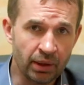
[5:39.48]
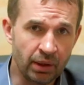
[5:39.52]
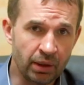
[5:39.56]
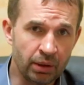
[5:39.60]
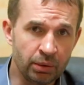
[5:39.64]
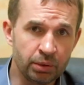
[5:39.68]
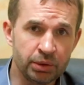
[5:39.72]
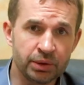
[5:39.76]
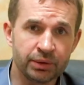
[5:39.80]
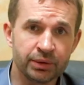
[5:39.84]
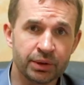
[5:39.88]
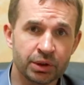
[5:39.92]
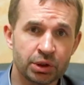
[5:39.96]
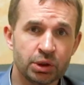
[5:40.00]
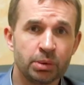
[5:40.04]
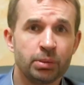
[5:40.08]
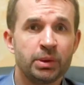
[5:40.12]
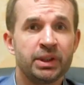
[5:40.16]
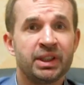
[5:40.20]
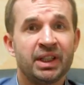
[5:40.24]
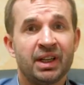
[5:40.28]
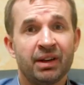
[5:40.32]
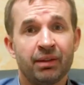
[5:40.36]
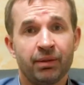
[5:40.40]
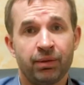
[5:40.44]
людям должно
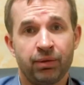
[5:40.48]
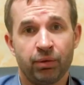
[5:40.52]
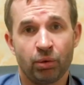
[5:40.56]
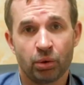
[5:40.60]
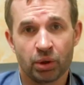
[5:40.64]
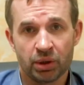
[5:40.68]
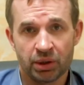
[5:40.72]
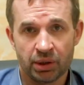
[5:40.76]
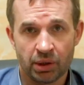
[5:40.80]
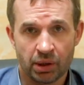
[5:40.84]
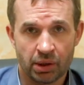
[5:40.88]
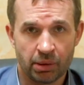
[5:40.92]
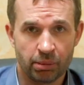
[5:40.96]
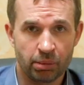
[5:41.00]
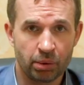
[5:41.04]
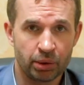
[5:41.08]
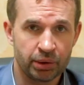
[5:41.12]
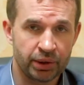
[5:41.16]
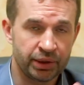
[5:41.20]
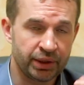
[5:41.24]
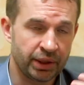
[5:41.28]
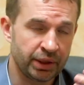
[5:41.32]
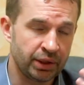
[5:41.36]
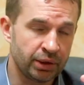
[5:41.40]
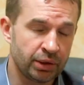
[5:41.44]
быть комфортно
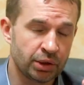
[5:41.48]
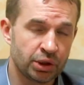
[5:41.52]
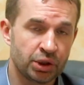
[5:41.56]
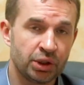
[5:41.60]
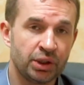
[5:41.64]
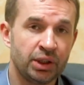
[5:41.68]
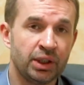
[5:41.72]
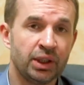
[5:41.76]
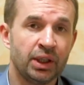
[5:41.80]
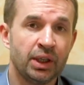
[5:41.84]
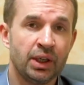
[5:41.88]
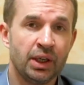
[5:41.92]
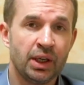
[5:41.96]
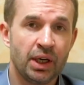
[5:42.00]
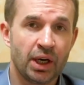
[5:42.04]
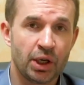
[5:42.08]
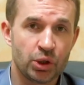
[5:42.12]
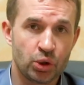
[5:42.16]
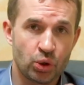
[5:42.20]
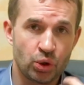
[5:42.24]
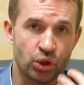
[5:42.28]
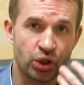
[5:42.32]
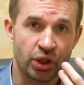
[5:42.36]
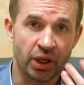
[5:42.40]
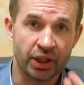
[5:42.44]
работать, они должны
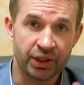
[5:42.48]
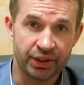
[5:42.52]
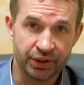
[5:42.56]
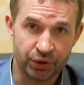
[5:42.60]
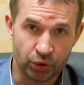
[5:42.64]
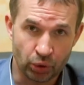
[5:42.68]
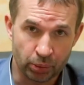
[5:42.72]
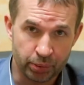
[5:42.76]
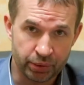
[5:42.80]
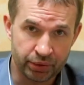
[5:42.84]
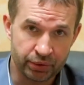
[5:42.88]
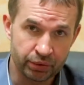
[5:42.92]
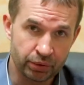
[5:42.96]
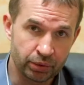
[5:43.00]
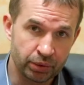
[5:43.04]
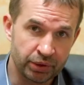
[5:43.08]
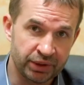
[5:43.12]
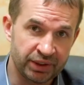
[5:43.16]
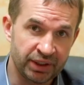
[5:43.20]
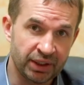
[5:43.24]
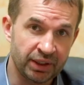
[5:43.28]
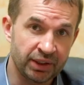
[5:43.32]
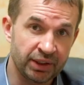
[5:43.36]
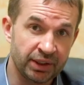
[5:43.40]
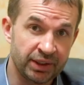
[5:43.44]
ощущать собственную
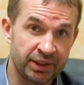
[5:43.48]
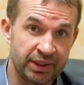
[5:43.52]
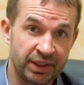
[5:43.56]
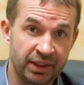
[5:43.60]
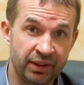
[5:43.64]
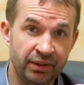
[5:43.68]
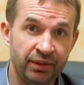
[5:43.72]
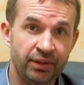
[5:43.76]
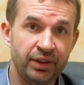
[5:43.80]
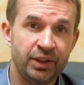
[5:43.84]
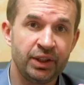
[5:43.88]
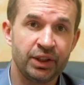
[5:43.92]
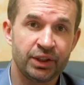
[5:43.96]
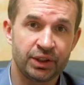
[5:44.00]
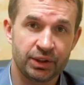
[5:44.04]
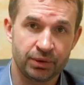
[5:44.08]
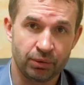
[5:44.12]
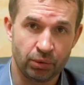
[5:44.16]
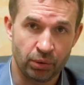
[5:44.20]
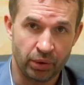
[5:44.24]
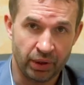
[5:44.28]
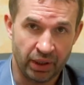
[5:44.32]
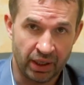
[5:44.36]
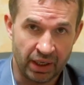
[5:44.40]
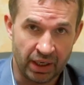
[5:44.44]
ценность и видеть
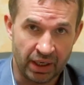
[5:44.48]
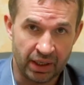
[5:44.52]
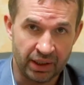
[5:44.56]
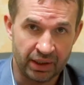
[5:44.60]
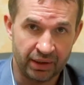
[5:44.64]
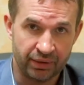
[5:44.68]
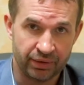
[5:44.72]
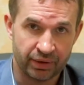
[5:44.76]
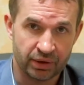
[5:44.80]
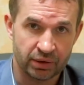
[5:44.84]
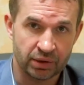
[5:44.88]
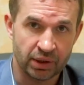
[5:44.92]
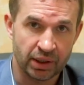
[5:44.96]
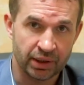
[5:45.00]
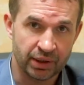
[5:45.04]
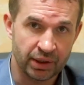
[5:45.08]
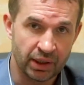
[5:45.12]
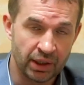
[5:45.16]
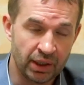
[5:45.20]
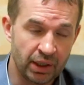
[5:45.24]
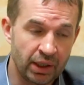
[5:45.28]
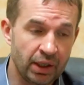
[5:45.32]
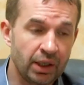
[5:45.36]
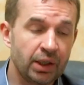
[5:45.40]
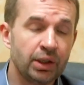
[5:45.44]
свой реальный
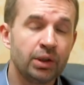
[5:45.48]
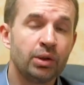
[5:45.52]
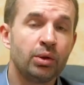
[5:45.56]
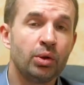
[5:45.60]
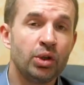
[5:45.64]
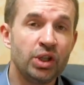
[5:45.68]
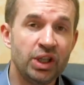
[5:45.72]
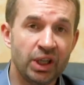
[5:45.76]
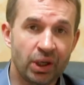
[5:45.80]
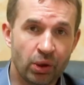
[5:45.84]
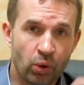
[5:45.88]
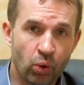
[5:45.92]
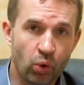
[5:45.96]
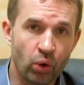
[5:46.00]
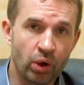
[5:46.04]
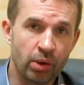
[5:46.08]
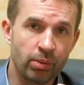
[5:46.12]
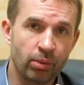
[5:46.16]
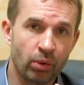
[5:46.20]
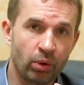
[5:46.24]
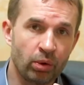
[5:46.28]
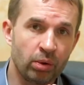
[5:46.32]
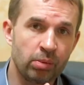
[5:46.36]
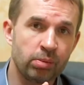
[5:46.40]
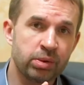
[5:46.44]
вклад. Но
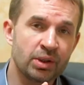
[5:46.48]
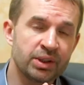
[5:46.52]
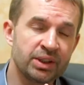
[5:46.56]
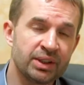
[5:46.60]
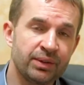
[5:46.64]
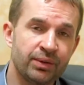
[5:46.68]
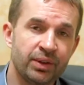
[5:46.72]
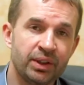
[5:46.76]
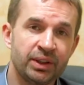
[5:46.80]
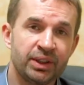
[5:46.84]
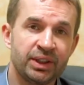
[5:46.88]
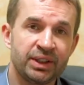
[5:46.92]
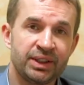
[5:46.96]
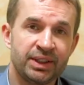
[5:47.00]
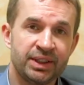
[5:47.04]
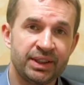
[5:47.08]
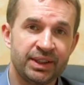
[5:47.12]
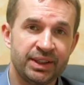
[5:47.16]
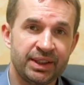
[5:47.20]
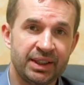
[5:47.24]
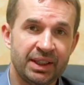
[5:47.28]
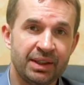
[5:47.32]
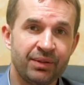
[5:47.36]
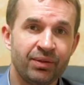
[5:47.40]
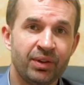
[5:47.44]
никоим образом эта
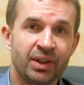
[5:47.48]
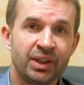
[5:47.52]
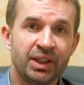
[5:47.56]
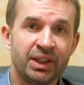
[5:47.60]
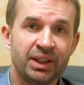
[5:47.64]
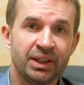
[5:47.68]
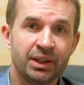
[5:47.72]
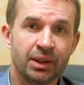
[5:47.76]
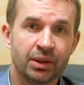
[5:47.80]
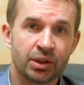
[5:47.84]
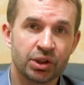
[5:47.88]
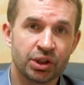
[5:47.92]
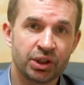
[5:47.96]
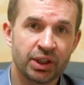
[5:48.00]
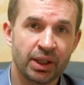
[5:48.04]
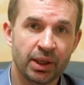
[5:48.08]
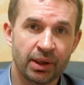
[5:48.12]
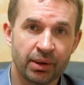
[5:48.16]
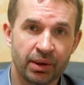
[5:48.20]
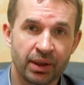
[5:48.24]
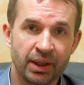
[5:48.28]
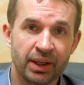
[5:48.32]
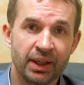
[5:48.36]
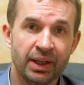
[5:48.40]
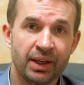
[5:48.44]
система не
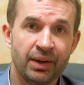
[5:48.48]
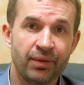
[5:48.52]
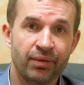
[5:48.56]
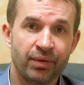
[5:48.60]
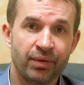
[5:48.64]
должна